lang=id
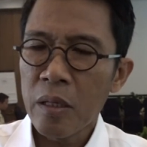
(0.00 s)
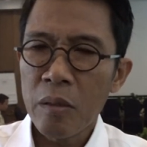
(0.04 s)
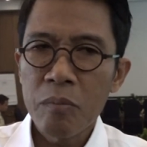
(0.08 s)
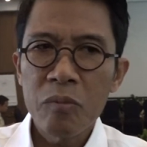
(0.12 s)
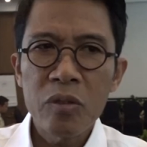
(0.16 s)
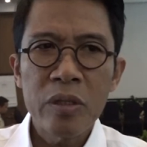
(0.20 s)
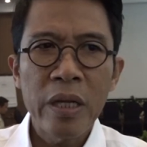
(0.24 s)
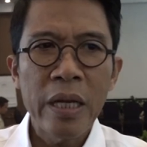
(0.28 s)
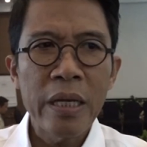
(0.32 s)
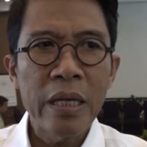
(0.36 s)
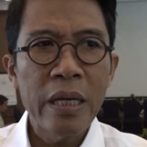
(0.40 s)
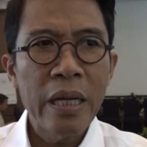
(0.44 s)

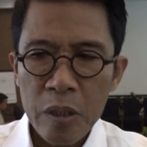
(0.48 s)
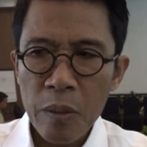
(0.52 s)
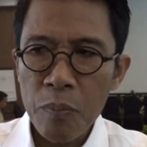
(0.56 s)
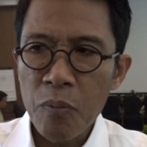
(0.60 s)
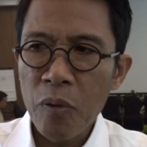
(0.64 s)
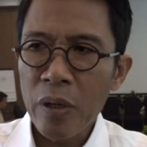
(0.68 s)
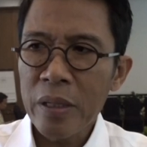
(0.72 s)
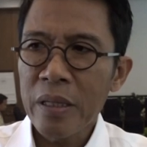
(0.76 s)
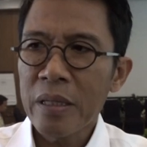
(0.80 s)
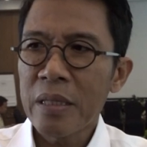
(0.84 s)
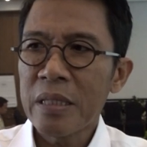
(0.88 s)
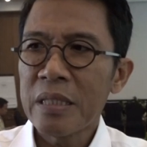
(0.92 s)
Kemudian
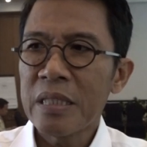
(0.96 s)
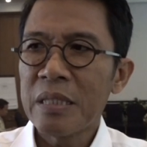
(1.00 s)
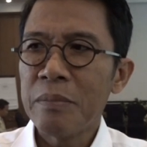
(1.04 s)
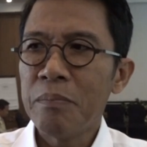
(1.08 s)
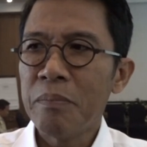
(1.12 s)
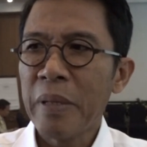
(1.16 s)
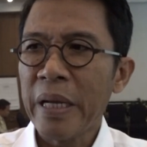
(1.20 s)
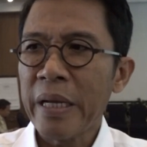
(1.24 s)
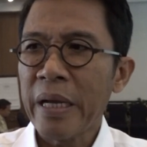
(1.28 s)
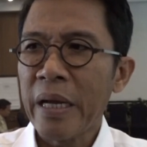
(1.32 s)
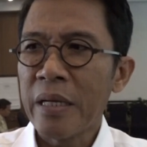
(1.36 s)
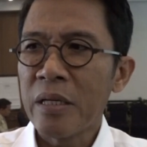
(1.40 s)
dibuat
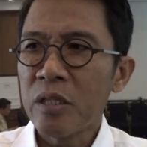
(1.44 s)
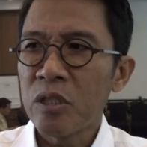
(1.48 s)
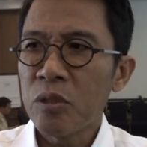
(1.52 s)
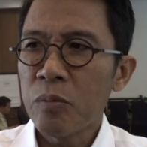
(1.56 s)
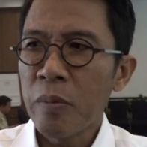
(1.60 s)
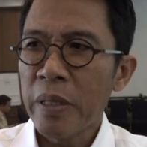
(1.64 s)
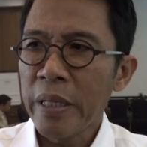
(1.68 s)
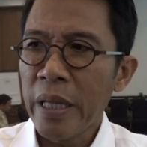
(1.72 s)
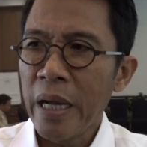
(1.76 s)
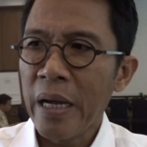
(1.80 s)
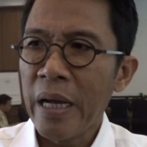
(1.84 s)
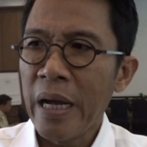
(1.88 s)

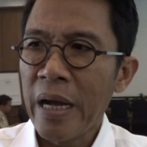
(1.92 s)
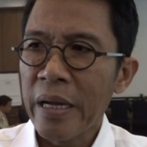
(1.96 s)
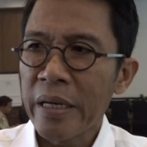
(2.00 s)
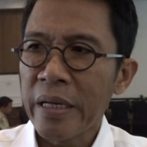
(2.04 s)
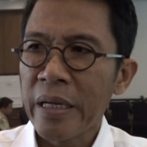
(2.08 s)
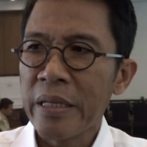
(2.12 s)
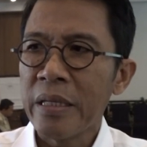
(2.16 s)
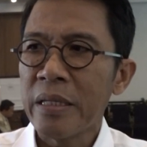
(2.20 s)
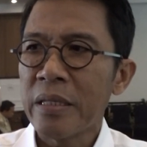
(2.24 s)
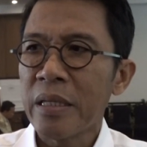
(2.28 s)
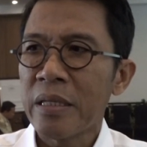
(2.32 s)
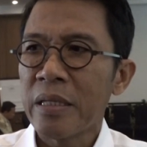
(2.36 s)
mekanisme yang
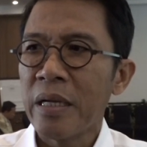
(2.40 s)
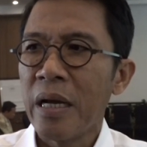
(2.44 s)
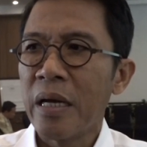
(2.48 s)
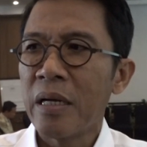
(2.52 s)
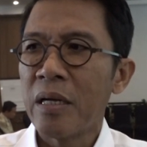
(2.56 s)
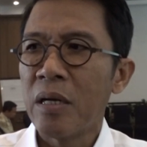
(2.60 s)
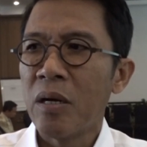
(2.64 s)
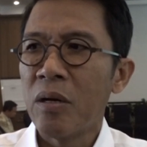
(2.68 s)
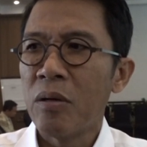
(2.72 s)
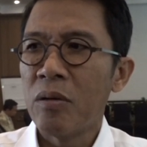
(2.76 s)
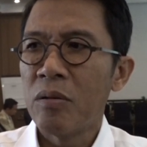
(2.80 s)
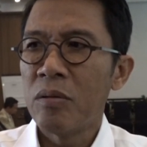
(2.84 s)
harganya
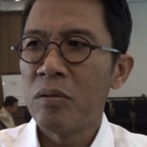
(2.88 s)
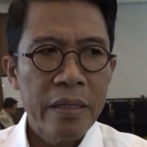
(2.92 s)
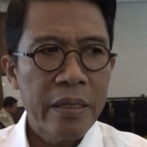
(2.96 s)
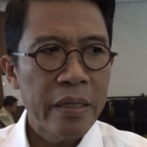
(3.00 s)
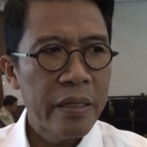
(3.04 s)
terjangkau.